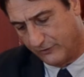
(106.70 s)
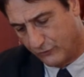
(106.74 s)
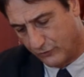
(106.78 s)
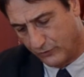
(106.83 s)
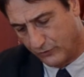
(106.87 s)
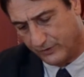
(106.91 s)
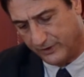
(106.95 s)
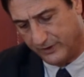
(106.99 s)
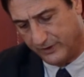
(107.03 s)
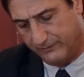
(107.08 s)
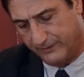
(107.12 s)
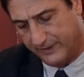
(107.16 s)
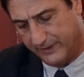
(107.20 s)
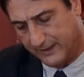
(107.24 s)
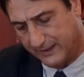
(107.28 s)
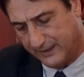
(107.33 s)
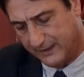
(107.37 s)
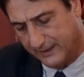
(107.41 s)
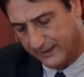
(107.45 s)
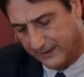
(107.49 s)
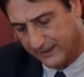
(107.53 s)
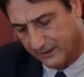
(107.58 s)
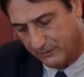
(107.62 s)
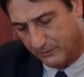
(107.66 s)
giorno e verrà
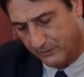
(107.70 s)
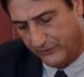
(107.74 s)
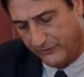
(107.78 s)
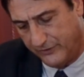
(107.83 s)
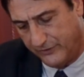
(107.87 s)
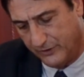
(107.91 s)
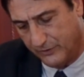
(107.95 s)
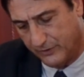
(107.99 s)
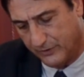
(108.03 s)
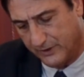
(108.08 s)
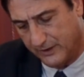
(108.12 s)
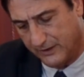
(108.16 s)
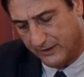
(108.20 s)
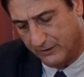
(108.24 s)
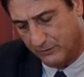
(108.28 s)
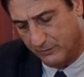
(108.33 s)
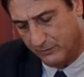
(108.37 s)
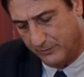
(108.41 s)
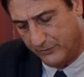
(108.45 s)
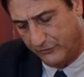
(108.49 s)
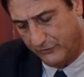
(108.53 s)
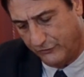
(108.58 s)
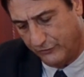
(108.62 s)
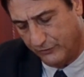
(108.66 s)
anche acquisito dalla
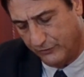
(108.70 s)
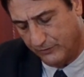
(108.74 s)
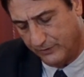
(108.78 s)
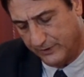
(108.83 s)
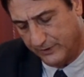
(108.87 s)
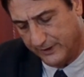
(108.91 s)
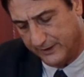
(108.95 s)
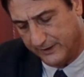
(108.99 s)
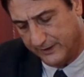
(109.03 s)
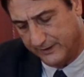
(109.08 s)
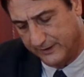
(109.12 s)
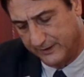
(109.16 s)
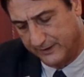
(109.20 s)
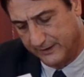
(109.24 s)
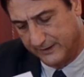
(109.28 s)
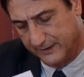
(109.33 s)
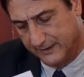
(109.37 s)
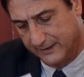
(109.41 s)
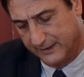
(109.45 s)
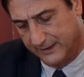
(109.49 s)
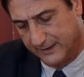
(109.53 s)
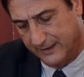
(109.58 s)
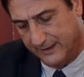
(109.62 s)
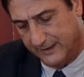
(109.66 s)
Commissione
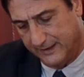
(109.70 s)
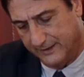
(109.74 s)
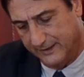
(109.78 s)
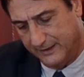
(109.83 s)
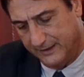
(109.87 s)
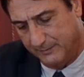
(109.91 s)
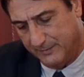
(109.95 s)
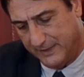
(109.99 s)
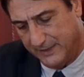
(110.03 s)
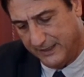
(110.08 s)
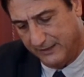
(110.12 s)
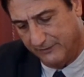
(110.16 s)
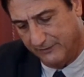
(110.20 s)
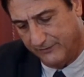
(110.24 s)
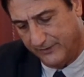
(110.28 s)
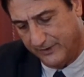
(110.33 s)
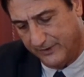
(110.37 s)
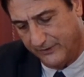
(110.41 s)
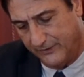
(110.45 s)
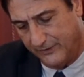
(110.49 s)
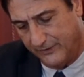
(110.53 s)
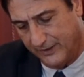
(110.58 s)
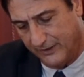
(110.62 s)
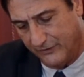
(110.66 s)

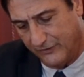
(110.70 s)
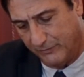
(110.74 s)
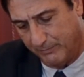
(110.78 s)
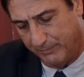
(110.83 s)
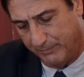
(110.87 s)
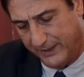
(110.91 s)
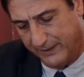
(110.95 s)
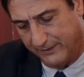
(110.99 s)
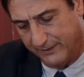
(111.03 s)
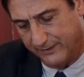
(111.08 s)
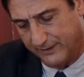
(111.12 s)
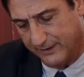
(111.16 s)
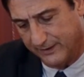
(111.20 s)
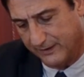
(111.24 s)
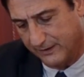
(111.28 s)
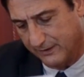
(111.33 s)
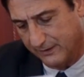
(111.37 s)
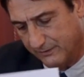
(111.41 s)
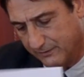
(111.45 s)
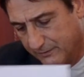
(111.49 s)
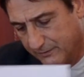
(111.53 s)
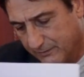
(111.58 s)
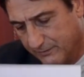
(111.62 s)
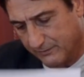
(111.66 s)
antimafia, si
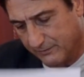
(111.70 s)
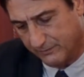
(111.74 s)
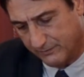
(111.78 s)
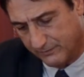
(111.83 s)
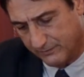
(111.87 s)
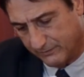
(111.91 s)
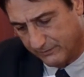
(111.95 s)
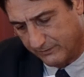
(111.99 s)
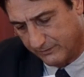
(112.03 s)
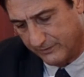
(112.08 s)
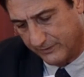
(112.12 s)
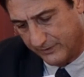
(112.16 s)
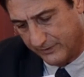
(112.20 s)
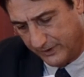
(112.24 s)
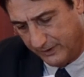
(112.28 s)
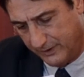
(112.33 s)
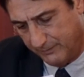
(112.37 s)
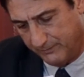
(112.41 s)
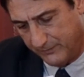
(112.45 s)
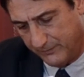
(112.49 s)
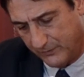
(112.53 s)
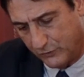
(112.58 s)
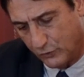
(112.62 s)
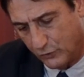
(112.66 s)
aspetta eh, di
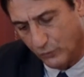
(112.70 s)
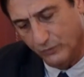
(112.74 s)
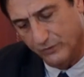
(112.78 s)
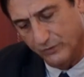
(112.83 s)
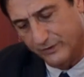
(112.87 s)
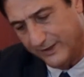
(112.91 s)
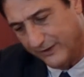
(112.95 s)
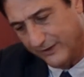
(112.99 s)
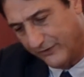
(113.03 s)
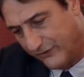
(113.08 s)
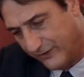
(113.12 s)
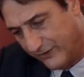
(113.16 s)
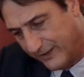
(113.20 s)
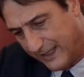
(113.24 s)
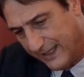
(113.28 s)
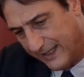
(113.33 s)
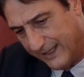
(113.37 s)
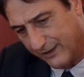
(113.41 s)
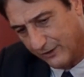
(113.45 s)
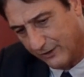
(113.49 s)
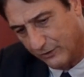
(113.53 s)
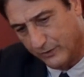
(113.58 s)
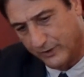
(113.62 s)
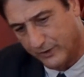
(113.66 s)

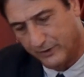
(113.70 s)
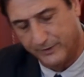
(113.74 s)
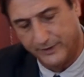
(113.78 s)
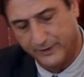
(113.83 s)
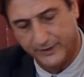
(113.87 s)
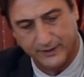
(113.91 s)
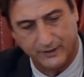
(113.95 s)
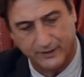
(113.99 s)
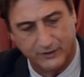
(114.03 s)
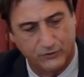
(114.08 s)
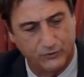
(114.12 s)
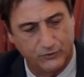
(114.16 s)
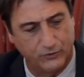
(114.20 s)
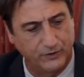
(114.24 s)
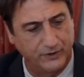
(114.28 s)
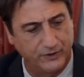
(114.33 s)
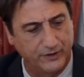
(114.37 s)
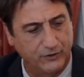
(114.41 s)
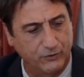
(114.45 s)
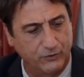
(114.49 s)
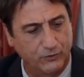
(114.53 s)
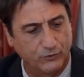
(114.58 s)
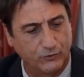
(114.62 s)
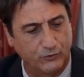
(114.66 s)
contestarlo e quindi
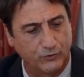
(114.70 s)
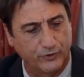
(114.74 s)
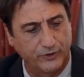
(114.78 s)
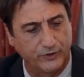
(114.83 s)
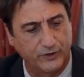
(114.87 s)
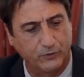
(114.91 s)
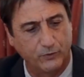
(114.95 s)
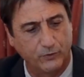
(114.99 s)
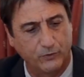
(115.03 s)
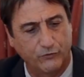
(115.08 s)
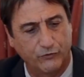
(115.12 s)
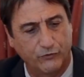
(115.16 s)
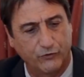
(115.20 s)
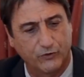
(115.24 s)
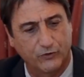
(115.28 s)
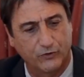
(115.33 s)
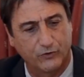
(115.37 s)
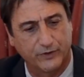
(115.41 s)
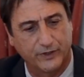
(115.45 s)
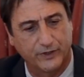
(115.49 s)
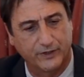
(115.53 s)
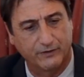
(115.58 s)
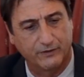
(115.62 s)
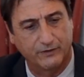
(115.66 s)
raccogliere
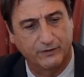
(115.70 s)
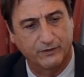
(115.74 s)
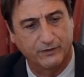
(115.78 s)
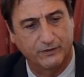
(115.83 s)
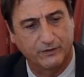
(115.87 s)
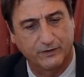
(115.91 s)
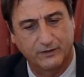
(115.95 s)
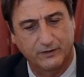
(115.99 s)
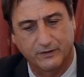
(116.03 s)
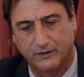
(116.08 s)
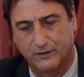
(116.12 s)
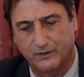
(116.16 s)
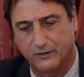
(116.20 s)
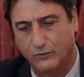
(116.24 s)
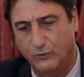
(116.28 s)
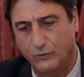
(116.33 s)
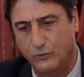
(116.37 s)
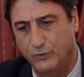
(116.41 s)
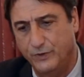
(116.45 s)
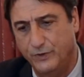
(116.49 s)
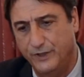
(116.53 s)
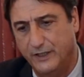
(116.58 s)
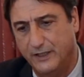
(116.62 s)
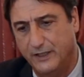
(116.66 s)
controdeduzioni. Eh,
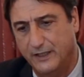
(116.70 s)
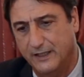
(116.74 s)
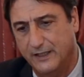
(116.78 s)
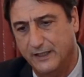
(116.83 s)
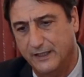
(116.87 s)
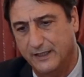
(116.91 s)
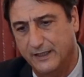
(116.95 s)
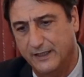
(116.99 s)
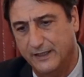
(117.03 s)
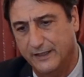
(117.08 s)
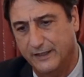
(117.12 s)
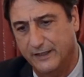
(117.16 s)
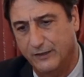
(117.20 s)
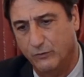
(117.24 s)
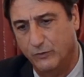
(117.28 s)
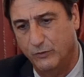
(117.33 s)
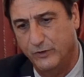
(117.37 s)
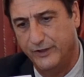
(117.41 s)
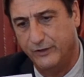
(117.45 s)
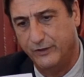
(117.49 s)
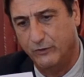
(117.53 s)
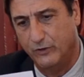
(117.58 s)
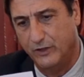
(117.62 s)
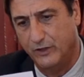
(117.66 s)

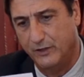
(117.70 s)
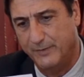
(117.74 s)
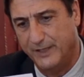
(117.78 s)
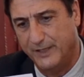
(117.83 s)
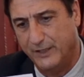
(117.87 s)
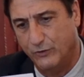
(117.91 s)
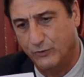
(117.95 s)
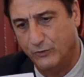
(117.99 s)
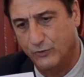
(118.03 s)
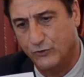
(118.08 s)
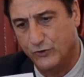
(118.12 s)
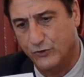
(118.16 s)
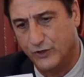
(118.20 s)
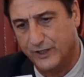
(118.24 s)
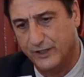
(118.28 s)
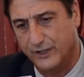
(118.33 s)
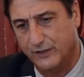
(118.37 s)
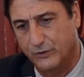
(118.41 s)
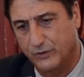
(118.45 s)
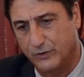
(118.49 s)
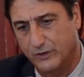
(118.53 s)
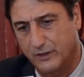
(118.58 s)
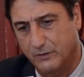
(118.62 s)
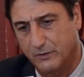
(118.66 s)
l'unico elemento
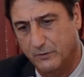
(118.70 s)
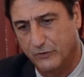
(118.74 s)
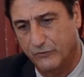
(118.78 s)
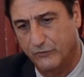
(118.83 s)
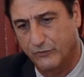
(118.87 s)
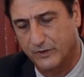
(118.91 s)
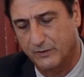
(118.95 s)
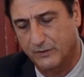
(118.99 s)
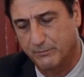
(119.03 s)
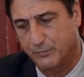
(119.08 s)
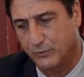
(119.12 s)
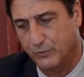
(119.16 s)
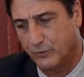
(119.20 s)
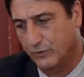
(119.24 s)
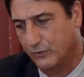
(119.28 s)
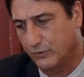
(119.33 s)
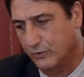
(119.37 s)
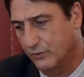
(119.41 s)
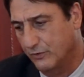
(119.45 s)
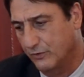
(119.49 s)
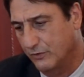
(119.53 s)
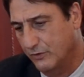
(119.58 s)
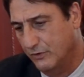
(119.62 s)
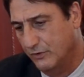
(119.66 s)
certo è che questo
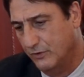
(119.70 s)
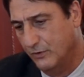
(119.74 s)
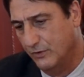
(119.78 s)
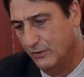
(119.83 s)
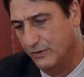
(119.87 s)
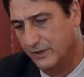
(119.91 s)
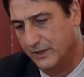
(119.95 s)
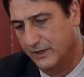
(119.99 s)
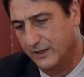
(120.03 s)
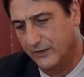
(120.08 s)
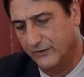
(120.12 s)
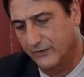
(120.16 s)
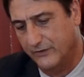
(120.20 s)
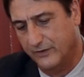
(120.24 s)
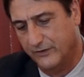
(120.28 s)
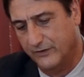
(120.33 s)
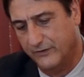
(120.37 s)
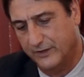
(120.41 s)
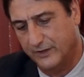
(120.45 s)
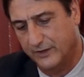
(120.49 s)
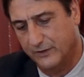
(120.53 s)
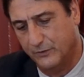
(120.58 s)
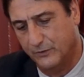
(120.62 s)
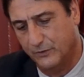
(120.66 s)
rapporto, oltre che essere
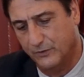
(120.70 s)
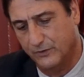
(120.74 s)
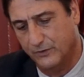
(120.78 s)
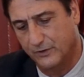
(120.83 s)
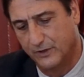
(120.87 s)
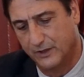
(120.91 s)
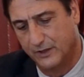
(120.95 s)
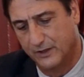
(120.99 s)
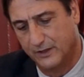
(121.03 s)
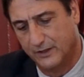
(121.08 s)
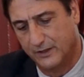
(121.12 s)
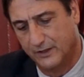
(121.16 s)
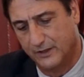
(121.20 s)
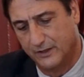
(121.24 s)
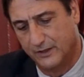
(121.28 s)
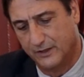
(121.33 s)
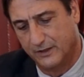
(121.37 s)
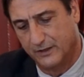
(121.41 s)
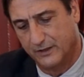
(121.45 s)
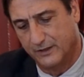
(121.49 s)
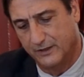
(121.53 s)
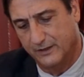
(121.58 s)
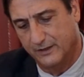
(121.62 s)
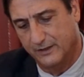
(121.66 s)
stato
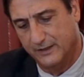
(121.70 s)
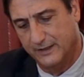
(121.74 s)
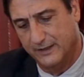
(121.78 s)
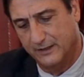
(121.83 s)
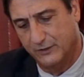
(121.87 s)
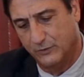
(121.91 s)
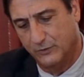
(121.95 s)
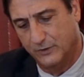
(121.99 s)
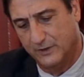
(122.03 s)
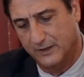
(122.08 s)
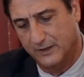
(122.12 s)
dato